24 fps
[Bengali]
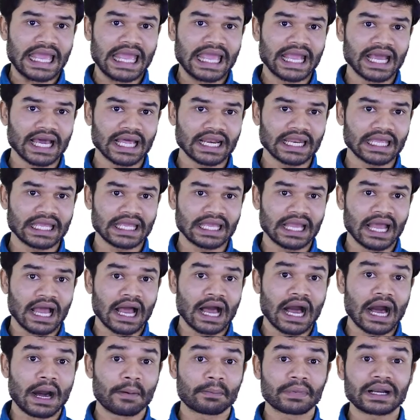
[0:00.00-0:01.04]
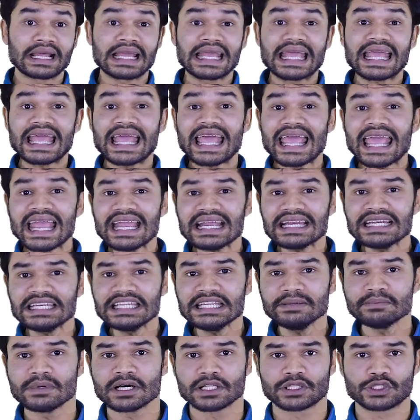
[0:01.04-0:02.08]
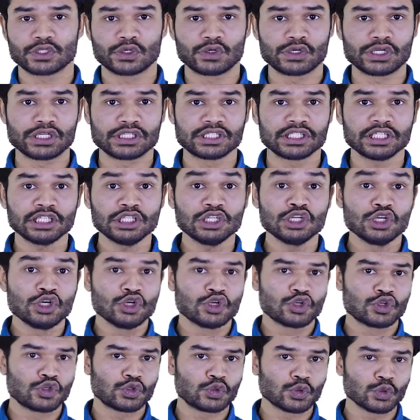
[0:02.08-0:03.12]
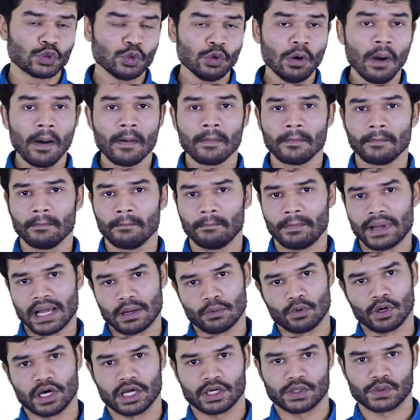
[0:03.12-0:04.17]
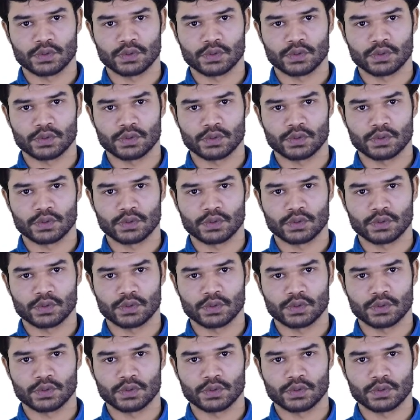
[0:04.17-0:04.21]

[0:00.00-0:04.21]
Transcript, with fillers: এখানে আমরা একটি মাত্র ডিজিট টু ব্যবহার